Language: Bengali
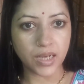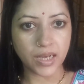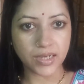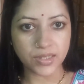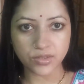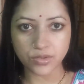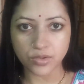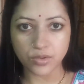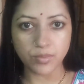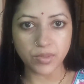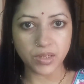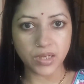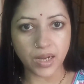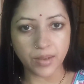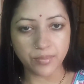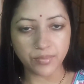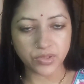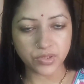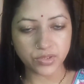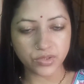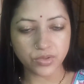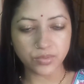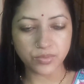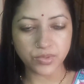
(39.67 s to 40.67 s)
আশ্রমে
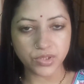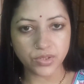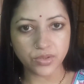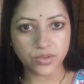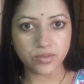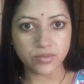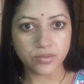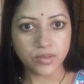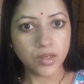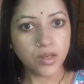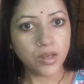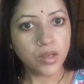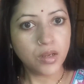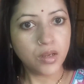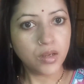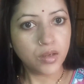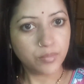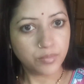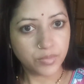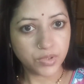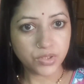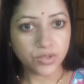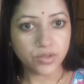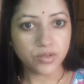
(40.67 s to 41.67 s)
রামকৃষ্ণ মিশন
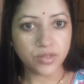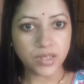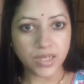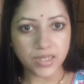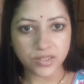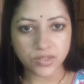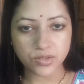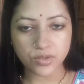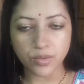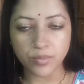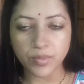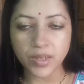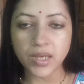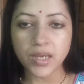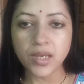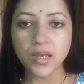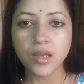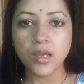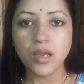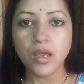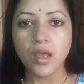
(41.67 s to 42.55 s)
মিশন আশ্রমে